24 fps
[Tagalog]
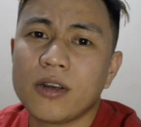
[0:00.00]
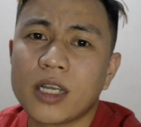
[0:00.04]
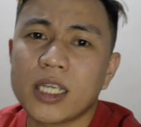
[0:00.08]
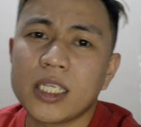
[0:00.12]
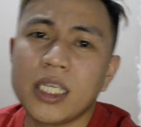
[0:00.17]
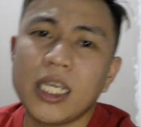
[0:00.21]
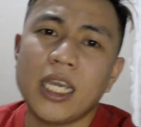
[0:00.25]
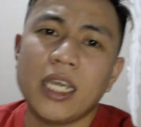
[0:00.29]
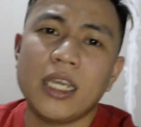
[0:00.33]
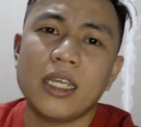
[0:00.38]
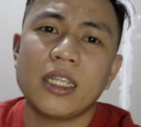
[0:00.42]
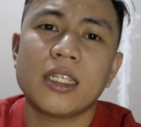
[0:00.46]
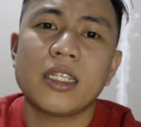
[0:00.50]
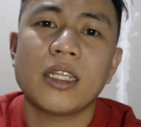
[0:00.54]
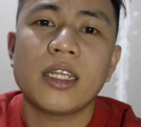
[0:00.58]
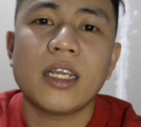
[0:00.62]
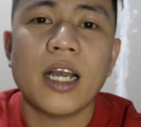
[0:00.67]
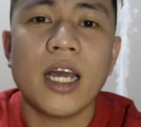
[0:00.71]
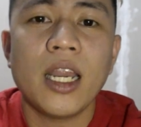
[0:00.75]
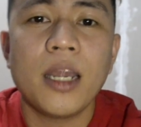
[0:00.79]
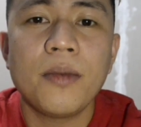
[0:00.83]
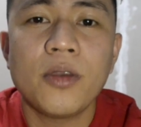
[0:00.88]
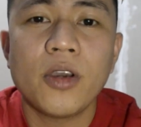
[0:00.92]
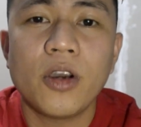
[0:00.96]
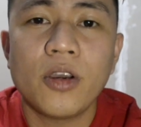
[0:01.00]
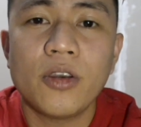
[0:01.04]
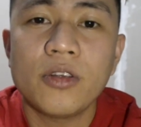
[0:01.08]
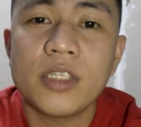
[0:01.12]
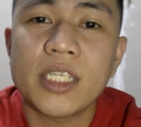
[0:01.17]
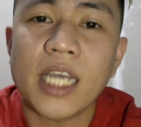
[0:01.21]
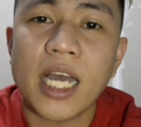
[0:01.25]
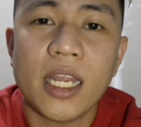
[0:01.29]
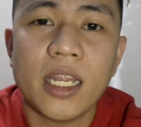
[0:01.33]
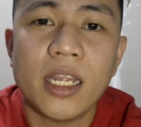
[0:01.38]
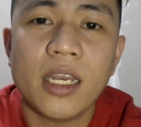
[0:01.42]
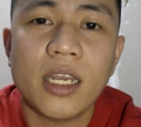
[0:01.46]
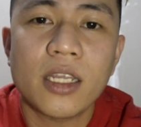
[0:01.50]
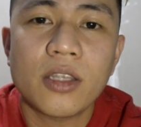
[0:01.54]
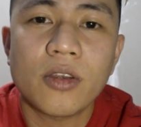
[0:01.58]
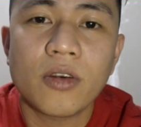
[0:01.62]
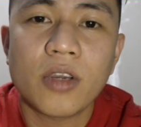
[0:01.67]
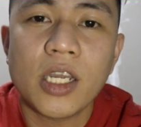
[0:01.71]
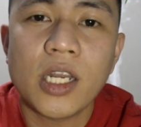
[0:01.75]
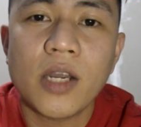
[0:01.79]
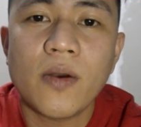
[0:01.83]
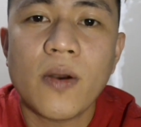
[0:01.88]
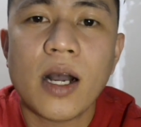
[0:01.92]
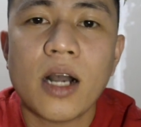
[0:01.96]
Kasi, alam nyo, yung channel na to,
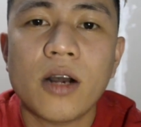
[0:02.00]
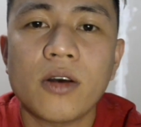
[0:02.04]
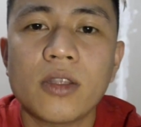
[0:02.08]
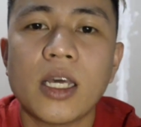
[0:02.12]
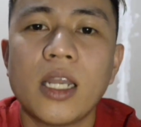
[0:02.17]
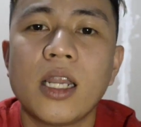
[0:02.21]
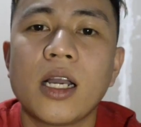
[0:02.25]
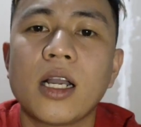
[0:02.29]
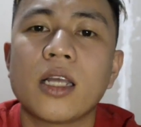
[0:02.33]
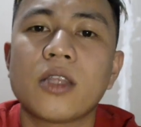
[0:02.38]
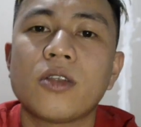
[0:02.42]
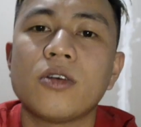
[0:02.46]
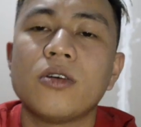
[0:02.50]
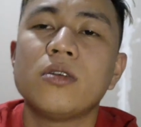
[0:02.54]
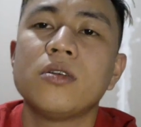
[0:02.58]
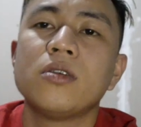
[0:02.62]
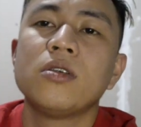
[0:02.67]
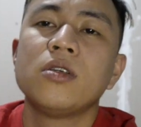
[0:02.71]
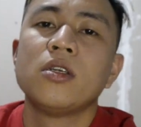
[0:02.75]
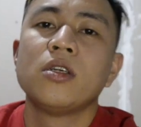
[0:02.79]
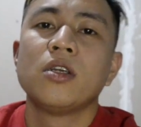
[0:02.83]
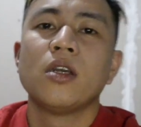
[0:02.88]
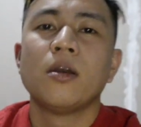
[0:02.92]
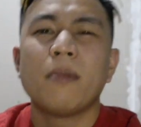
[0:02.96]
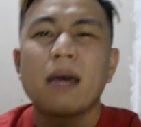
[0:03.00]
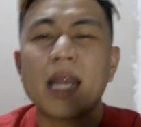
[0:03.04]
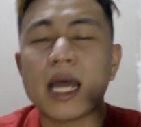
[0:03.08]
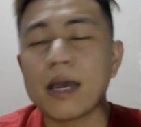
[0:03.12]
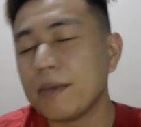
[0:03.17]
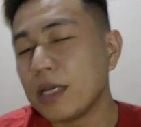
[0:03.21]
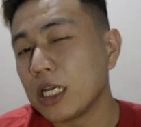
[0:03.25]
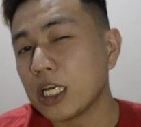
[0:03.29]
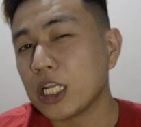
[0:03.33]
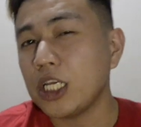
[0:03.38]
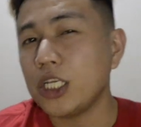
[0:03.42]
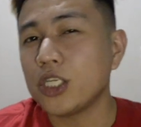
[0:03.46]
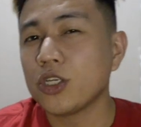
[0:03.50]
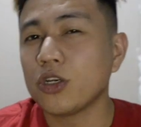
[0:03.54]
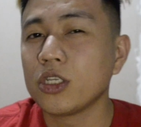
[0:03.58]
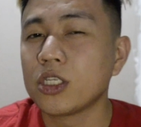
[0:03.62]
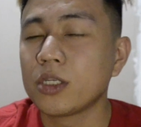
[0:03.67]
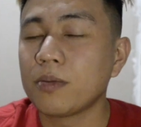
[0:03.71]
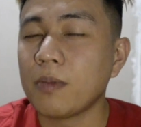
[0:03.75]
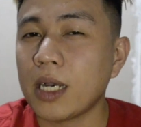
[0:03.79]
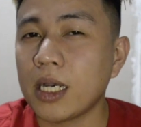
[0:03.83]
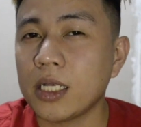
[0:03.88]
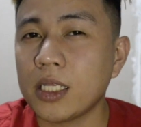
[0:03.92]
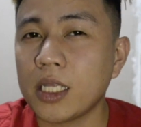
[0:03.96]
ginawa ko talaga to. Maraming reasons,
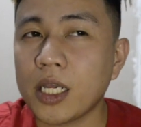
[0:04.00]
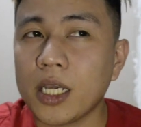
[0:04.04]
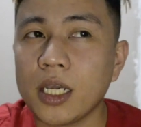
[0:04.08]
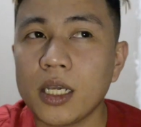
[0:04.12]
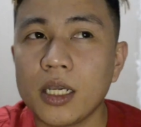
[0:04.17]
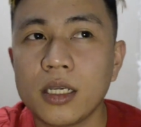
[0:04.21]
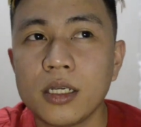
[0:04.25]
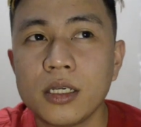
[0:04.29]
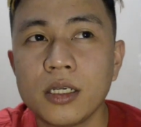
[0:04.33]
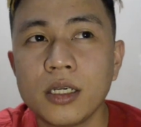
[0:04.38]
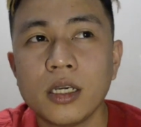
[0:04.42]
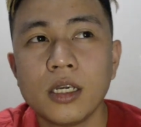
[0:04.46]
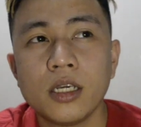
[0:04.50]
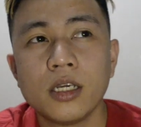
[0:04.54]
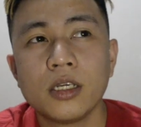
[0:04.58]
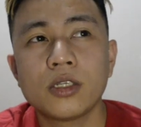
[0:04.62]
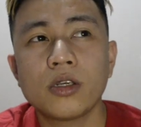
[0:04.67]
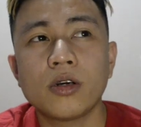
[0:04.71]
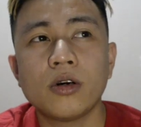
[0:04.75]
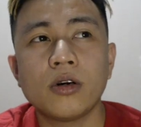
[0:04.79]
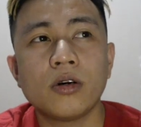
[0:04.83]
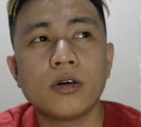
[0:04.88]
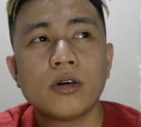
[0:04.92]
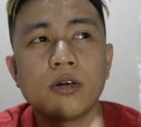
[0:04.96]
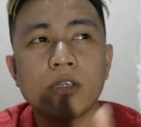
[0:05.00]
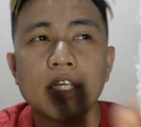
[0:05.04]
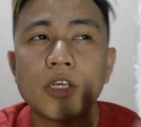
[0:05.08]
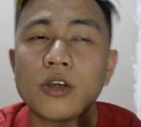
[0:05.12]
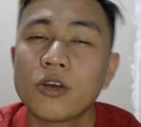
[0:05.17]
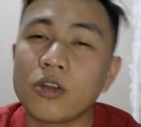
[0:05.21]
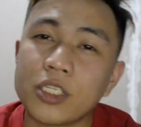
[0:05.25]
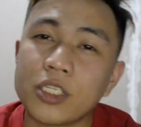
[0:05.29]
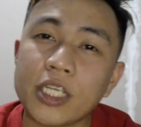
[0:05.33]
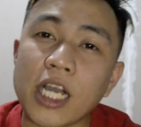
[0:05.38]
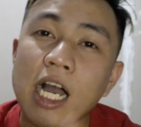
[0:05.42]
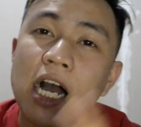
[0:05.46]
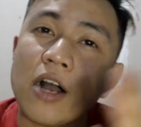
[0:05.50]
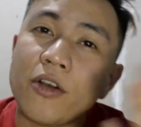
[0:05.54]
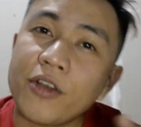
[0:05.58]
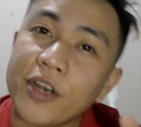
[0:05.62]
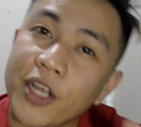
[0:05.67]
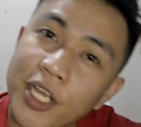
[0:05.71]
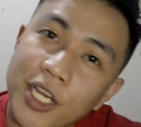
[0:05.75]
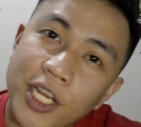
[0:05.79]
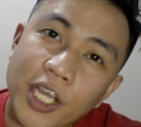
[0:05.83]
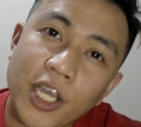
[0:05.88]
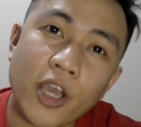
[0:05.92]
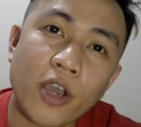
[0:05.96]
mga dre. So, siguro tsaka ko na
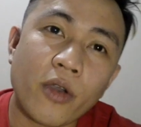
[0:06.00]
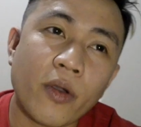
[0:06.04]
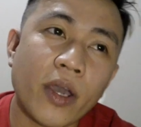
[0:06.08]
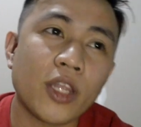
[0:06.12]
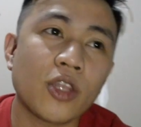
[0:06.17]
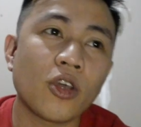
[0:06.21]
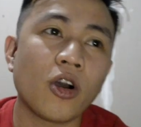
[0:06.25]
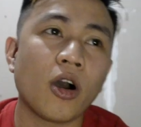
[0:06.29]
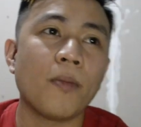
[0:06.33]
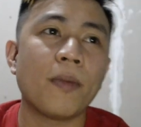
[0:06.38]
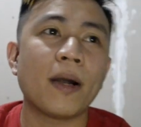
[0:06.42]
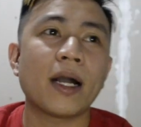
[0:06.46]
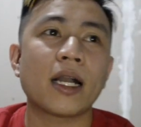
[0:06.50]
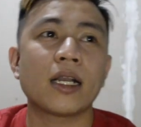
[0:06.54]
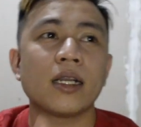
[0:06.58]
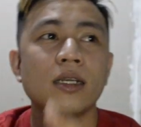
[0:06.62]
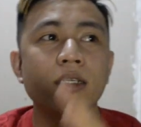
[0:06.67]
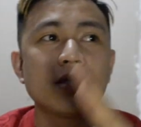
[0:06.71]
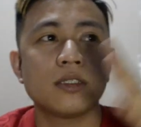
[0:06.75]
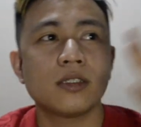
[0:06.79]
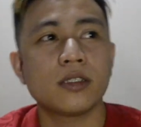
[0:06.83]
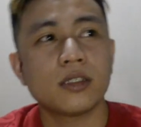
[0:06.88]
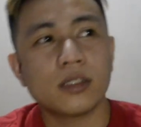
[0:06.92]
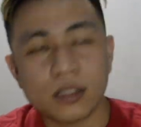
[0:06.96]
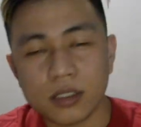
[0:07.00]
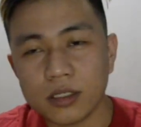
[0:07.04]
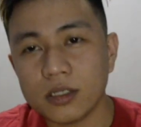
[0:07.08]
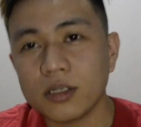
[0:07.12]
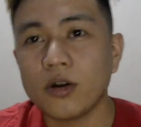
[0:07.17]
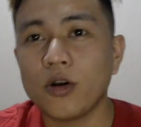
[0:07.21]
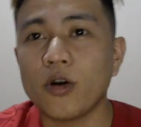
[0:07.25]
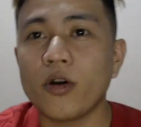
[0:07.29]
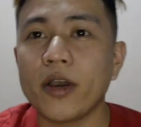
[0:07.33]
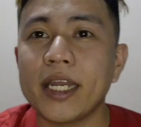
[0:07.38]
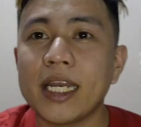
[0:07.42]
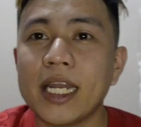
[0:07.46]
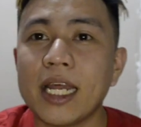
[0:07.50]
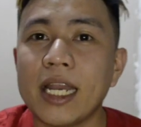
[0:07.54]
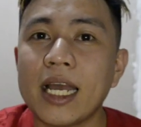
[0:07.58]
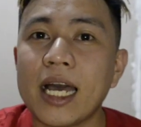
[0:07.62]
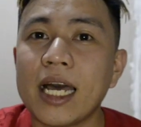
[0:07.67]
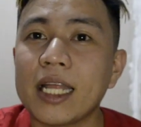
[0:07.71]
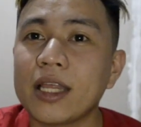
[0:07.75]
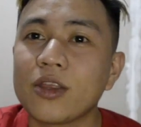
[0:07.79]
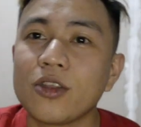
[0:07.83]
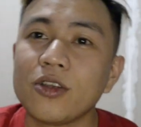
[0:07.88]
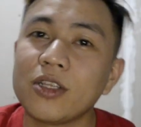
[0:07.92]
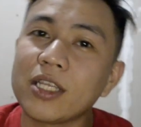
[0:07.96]
yun ikikwento kapag okay na
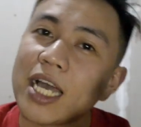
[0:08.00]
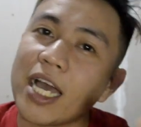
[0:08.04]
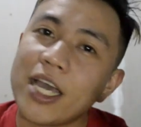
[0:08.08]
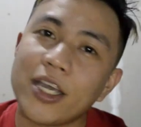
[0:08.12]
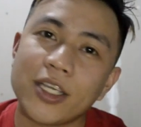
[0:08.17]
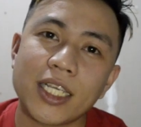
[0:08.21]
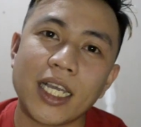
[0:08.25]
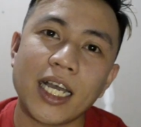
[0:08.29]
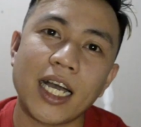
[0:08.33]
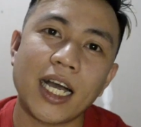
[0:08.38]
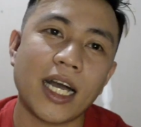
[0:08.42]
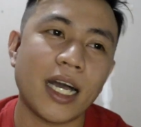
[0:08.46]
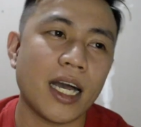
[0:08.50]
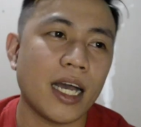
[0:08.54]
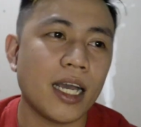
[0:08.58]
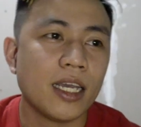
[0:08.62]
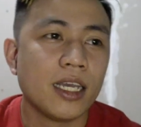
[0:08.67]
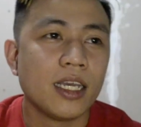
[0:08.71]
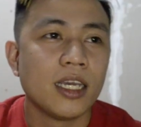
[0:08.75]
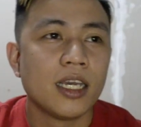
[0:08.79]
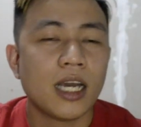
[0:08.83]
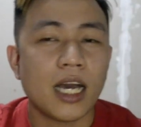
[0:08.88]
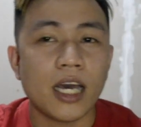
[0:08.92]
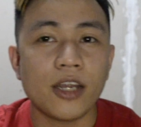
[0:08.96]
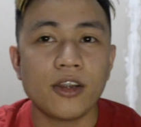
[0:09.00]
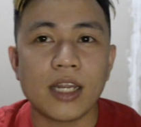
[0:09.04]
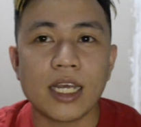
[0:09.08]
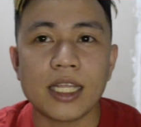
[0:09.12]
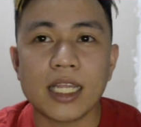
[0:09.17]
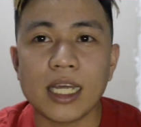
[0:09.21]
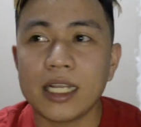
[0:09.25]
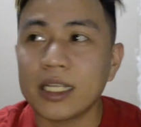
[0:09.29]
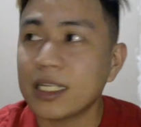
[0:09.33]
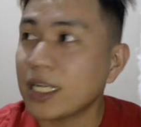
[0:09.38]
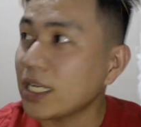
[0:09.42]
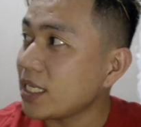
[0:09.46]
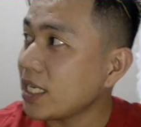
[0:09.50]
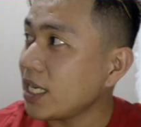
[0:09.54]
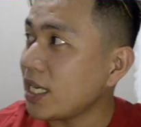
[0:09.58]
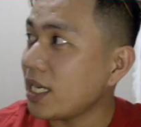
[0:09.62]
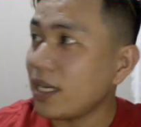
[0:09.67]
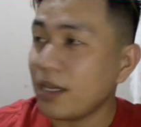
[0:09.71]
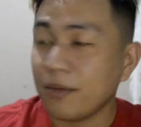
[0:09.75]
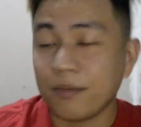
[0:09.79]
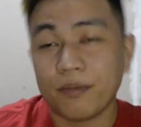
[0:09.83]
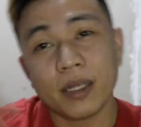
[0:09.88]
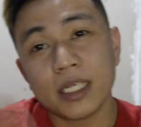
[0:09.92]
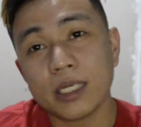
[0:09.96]
lahat dun tayo sa ano natin. Kasi,
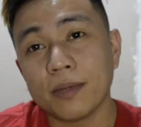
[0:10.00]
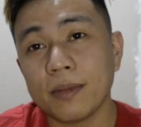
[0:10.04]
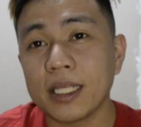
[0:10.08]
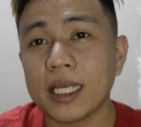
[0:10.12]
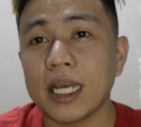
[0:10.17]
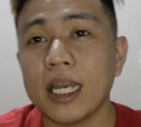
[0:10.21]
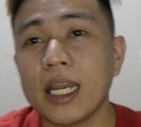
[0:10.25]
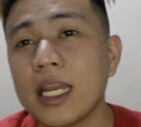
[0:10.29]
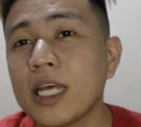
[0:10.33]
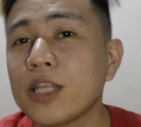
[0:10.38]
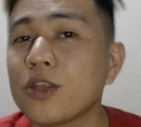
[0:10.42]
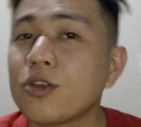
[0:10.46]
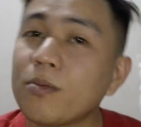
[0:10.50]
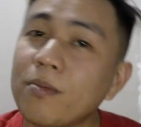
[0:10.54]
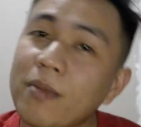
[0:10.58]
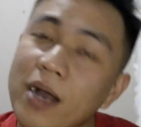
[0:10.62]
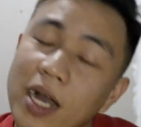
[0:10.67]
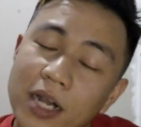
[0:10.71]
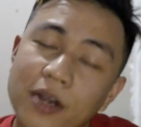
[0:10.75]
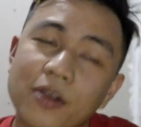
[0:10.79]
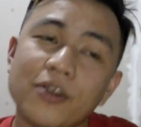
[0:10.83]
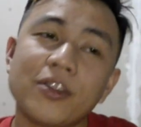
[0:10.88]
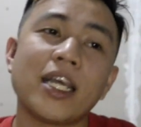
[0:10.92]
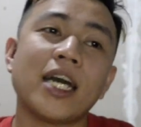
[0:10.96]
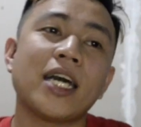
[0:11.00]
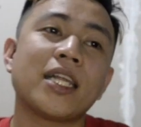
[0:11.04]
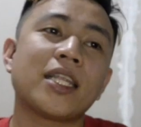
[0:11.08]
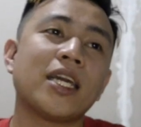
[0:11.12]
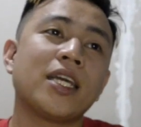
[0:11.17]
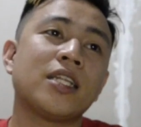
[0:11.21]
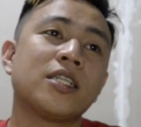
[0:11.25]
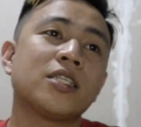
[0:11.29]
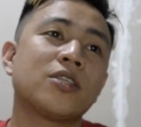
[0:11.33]
pansamantala lang tong background natin.